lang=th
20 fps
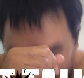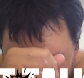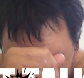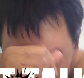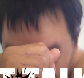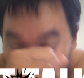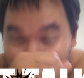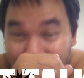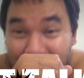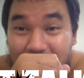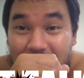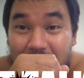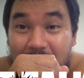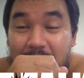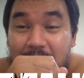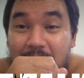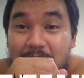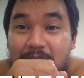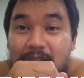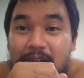ผม
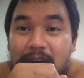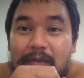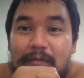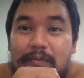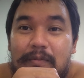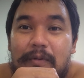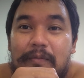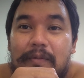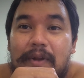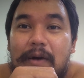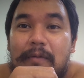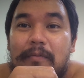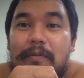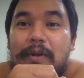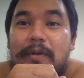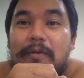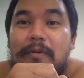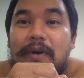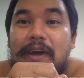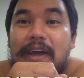ผมทำให้
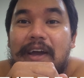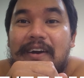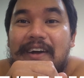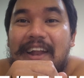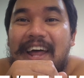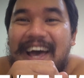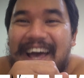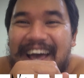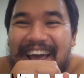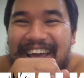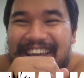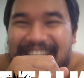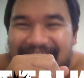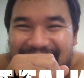ดูเองก็ได้